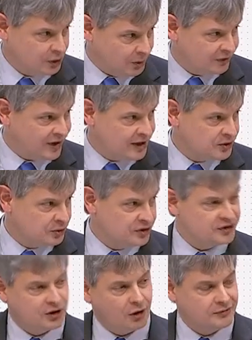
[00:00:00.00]
Die Überweisung
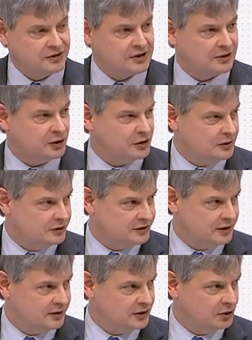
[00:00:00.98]
ist ja
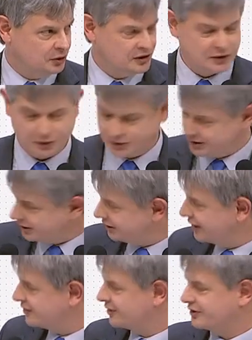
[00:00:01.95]
offensichtlich konditioniert.
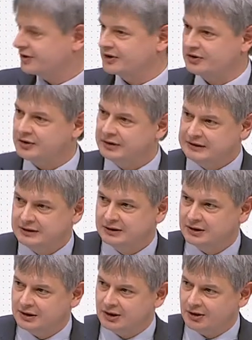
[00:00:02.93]
Letzter Satz.
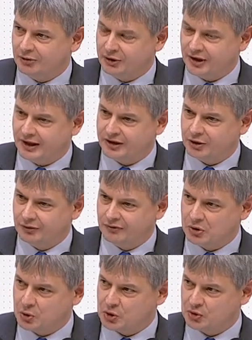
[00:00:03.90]
Von daher können wir
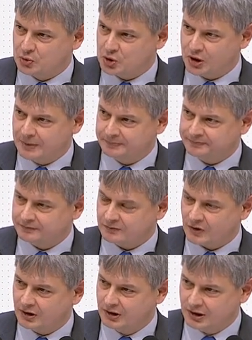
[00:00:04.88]
gut zustimmen.
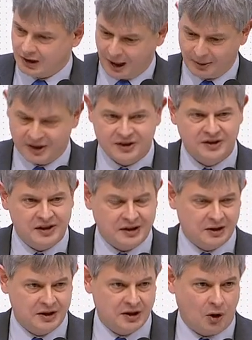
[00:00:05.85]
Aber es ist
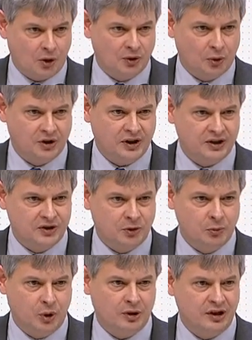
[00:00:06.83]
sicherlich auch eine Unterrichtung
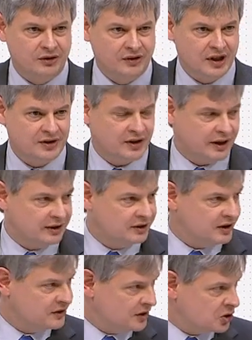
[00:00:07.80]
möglich, wie jetzt eigentlich
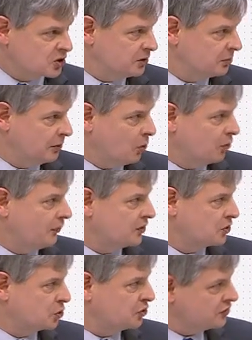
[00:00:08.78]
der Sachstand beim
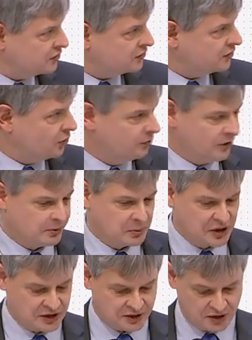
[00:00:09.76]
Hochwasserschutz ist. Der
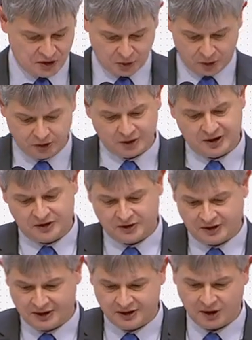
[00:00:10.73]
Umweltminister ist neu und hat
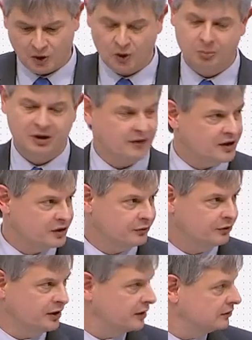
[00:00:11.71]
sicherlich auch noch ein paar weiße
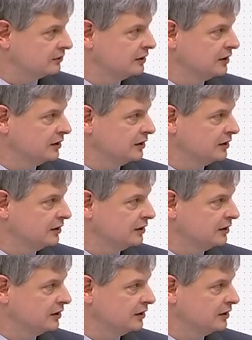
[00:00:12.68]
Flecken,